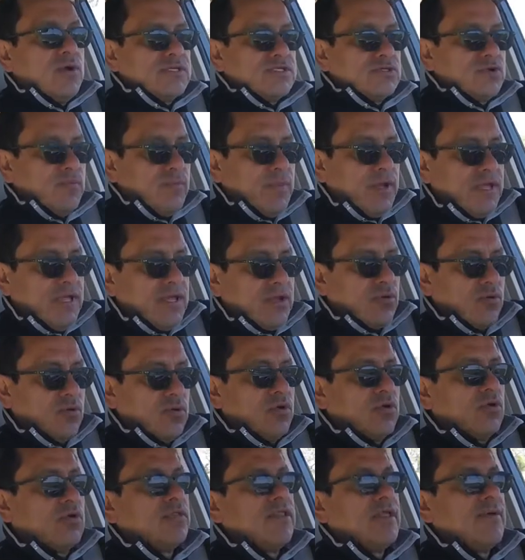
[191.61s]
es un
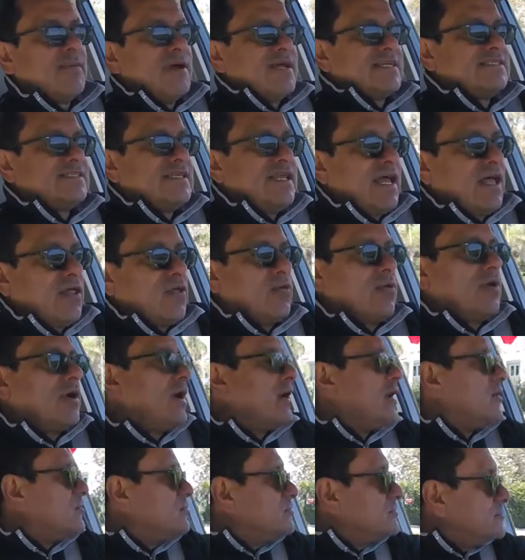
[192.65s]
vehículo demasiado
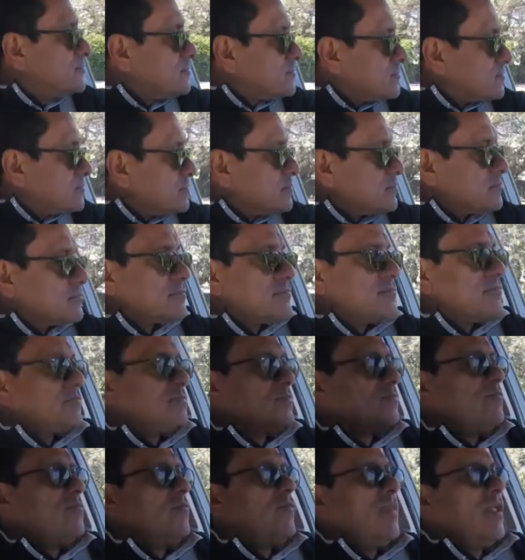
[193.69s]
caro.
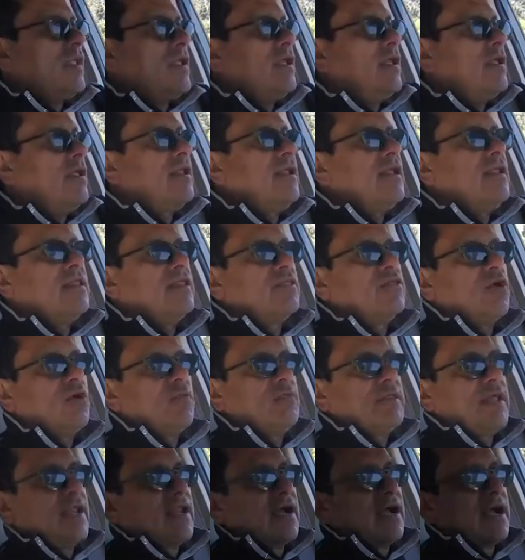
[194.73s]
En el top
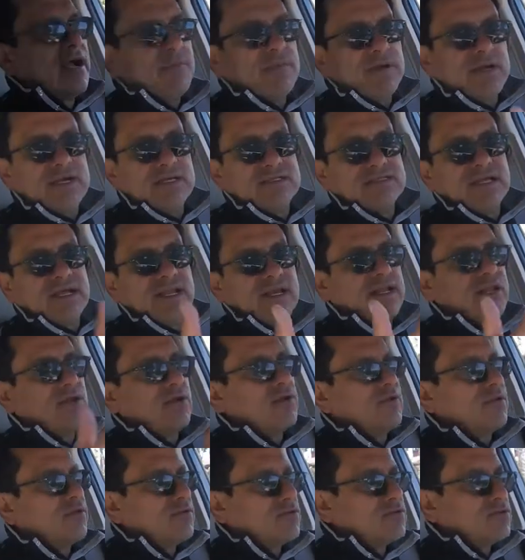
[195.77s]
de la gama está
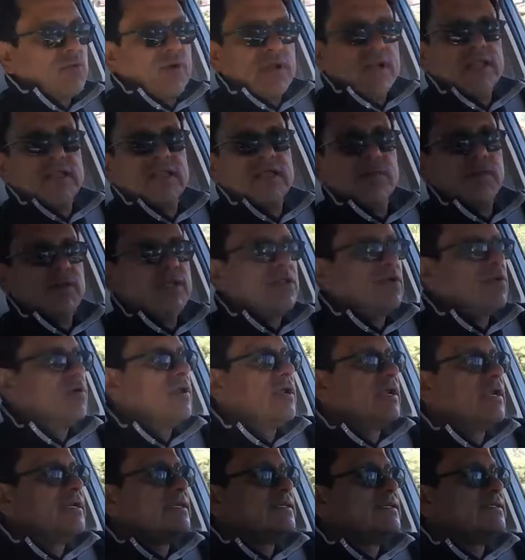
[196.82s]
alrededor de los 40 mil
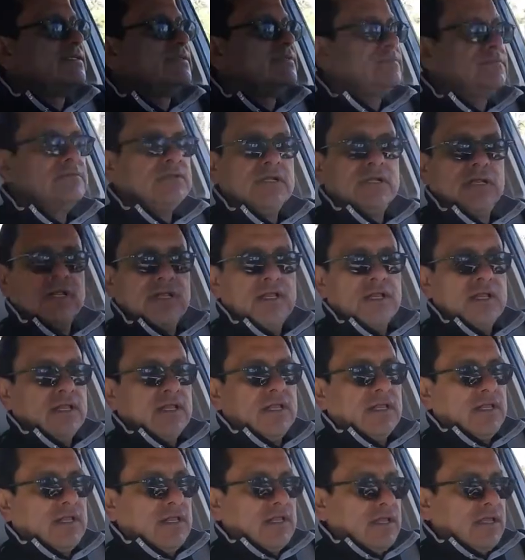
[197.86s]
dólares.
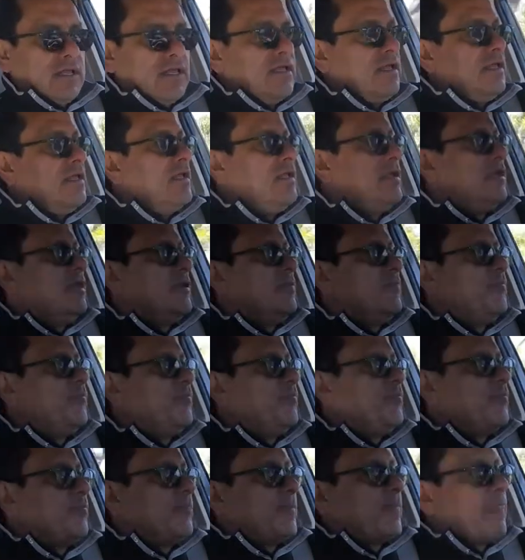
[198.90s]
Y
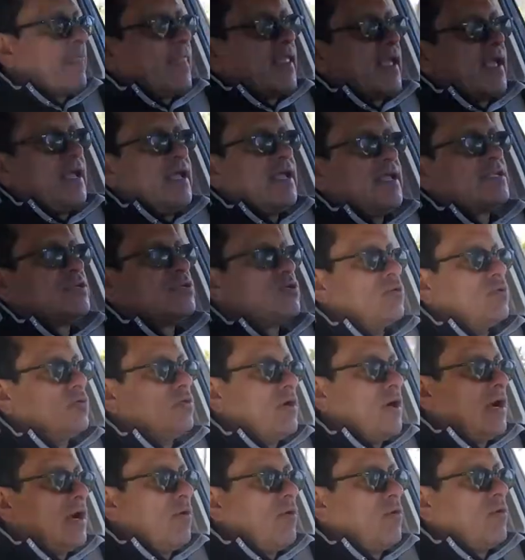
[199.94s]
mm, de hecho,
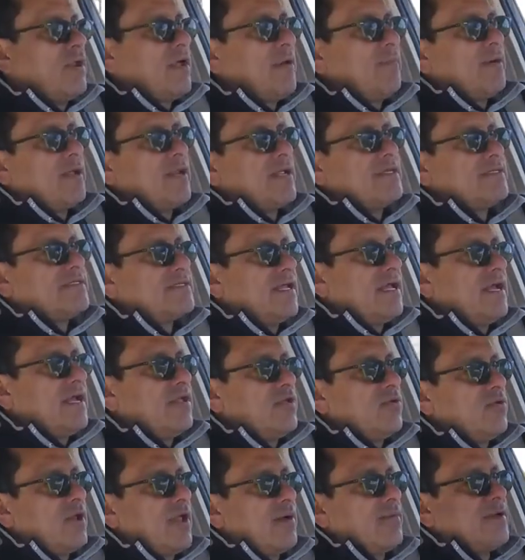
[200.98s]
ahora para este año la